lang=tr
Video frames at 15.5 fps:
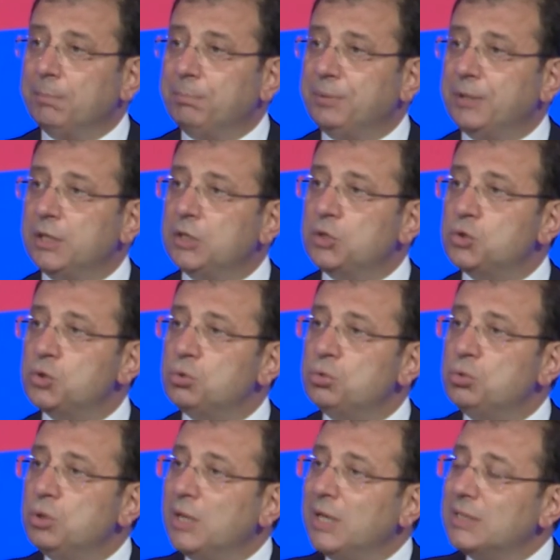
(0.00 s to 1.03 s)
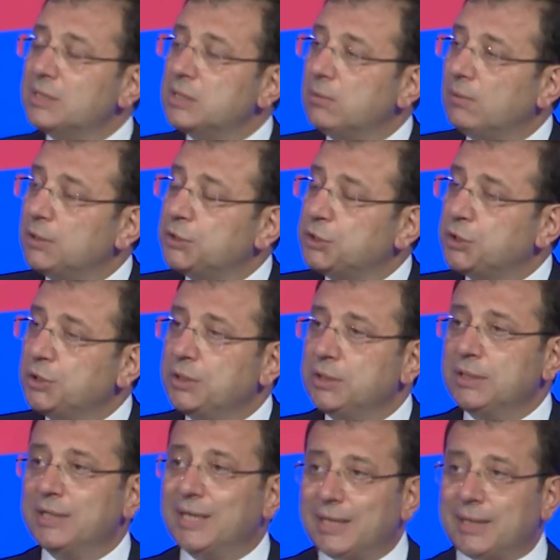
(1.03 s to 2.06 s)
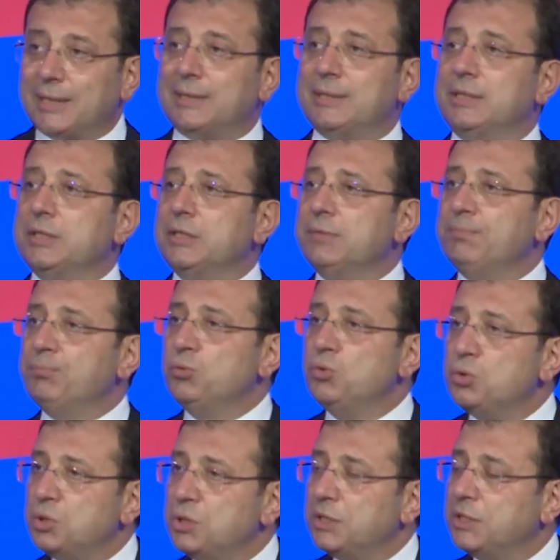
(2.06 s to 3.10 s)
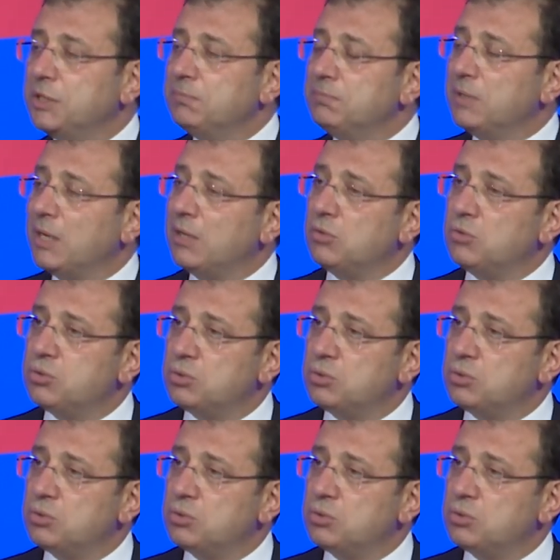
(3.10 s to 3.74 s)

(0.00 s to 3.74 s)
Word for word: Birinci Dünya Savaşı'nın yarattığı büyük yıkımdan